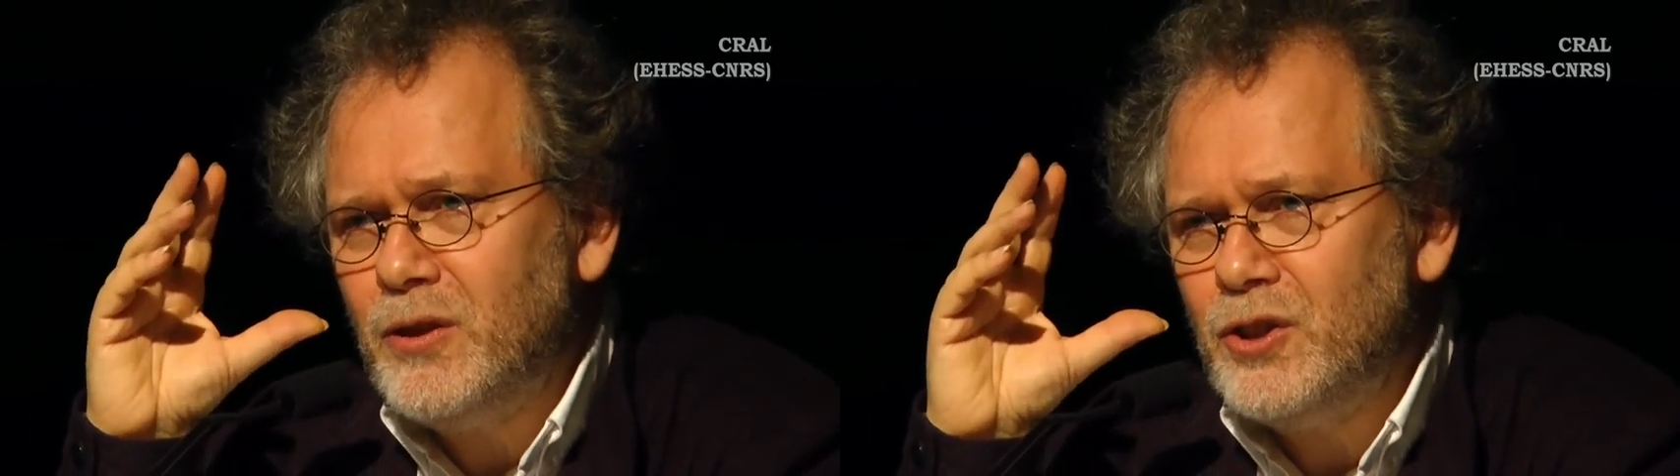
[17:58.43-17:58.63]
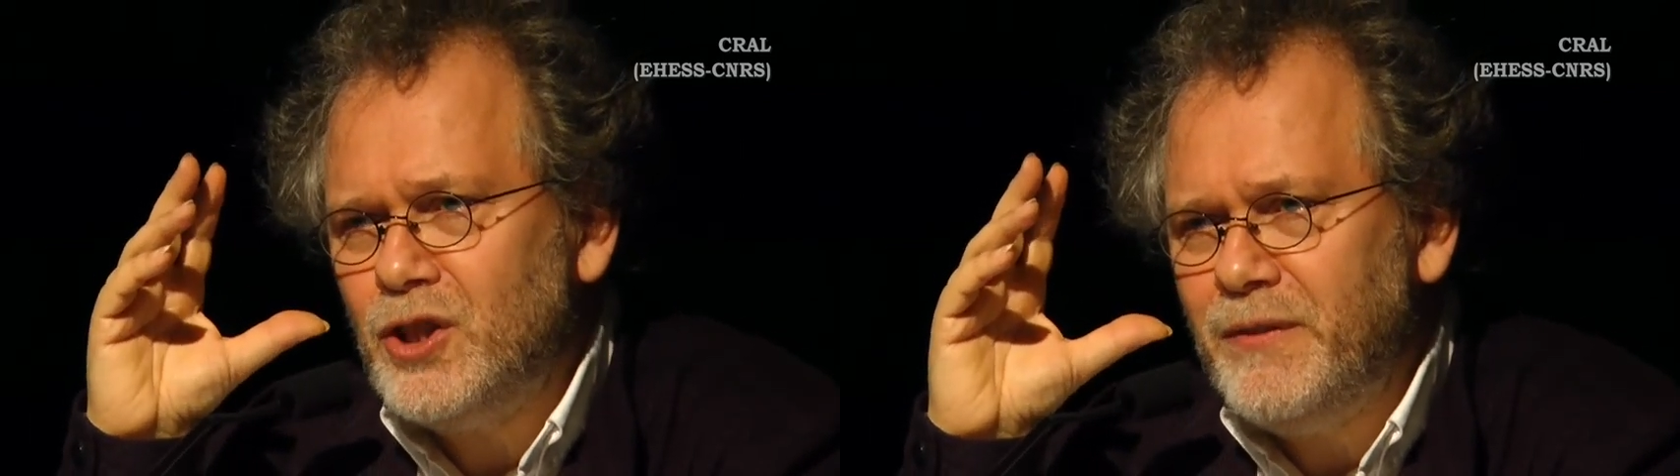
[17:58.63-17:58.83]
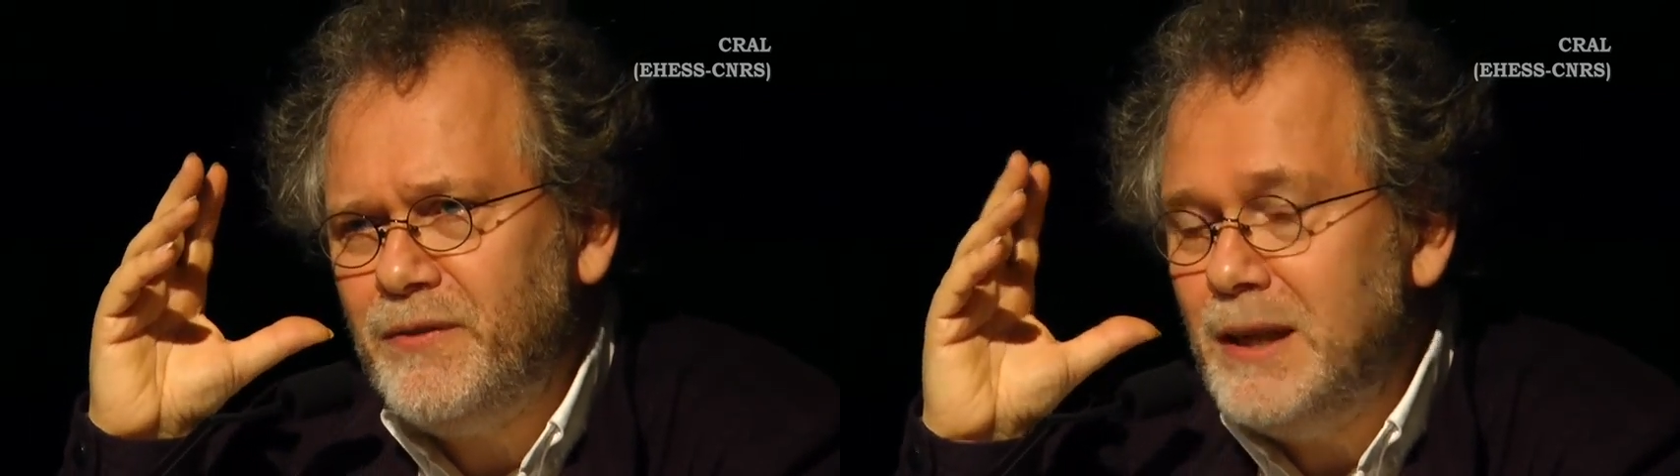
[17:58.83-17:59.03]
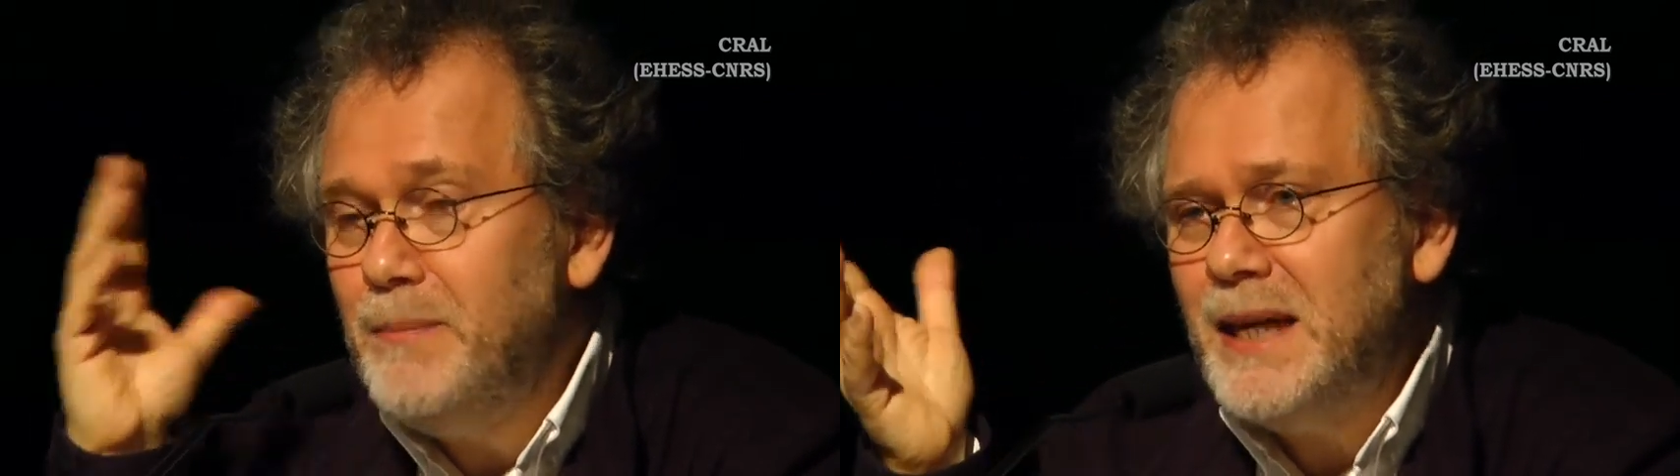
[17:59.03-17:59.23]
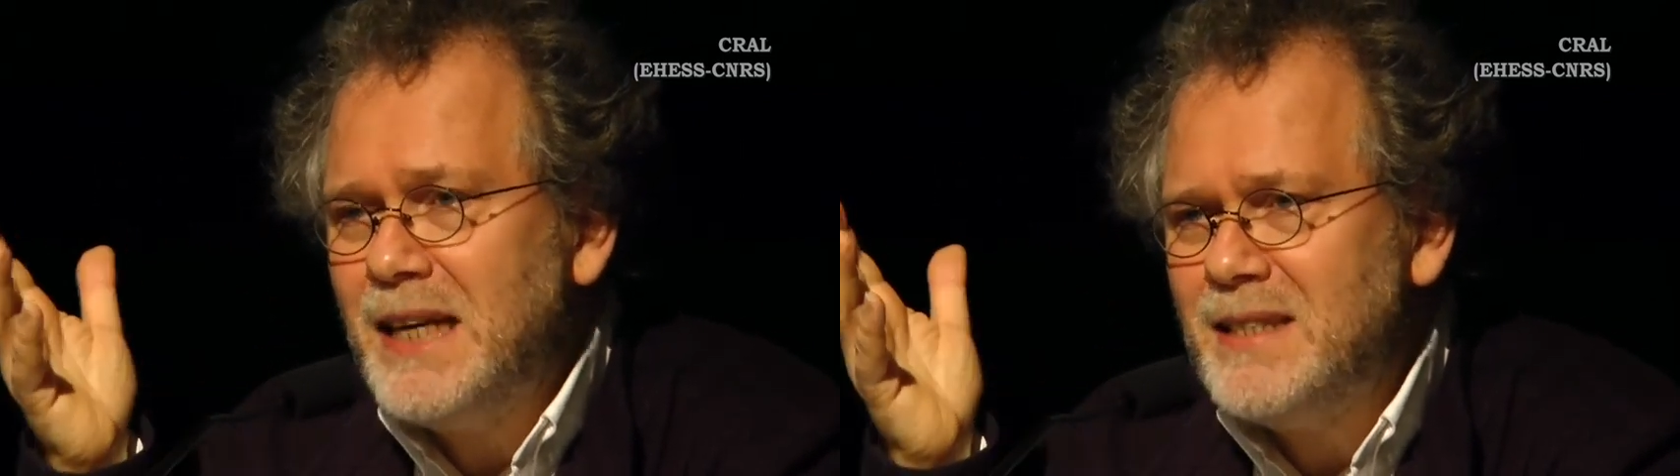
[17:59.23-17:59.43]
quand j'ai
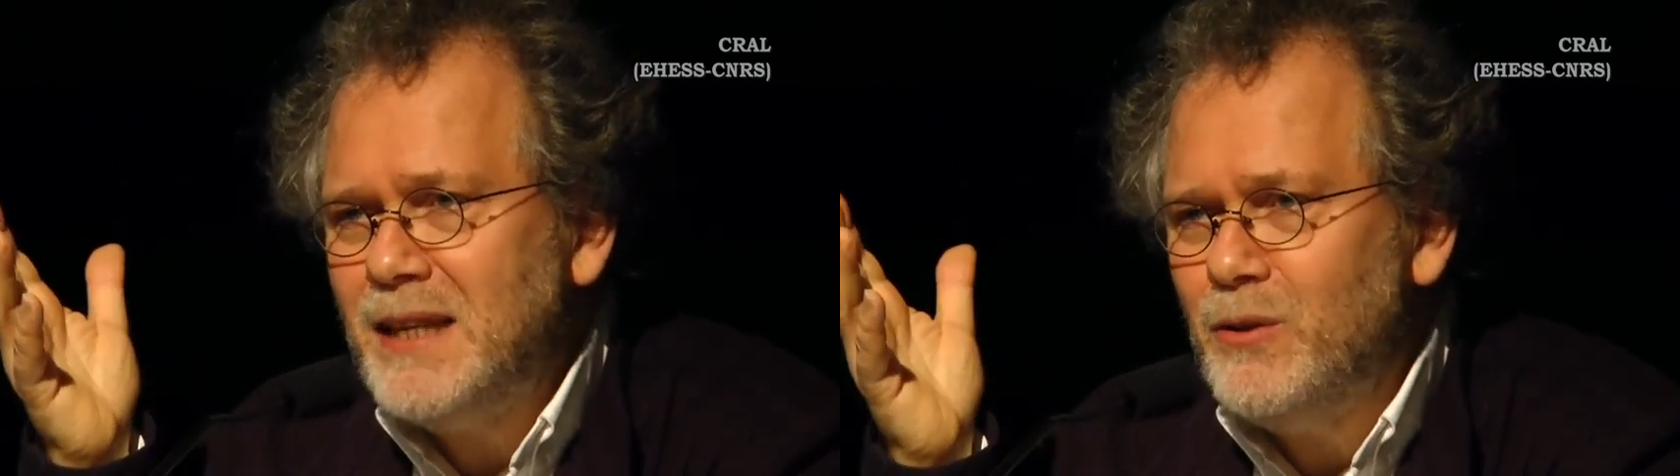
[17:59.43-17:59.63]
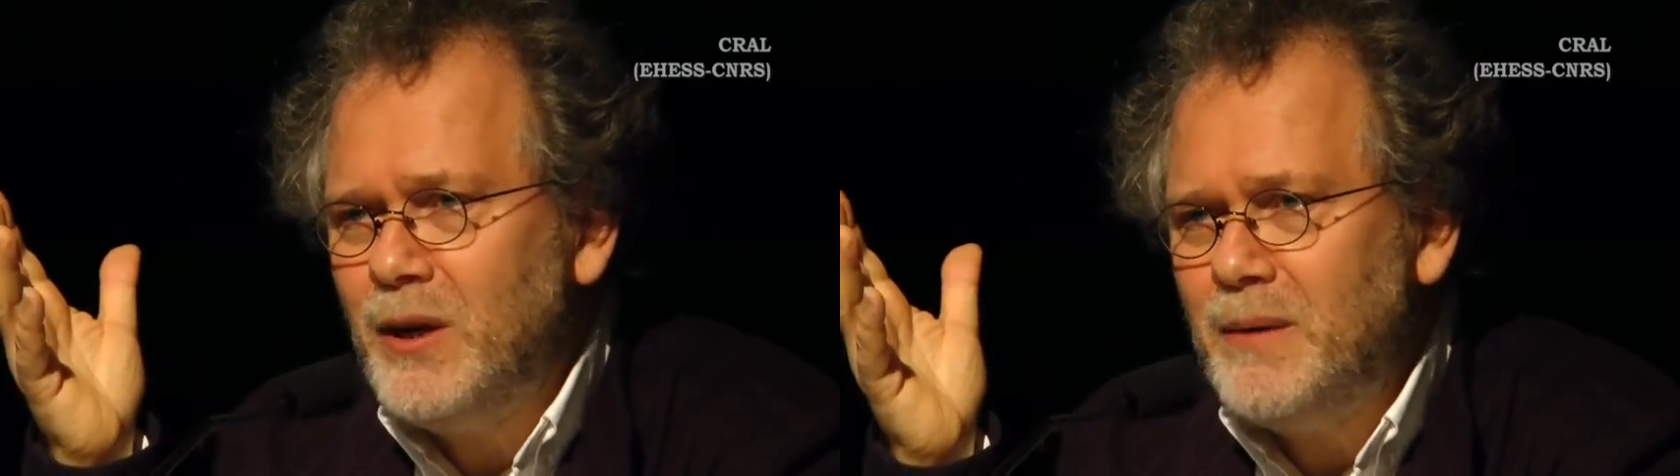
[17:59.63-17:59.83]
filmé la scène de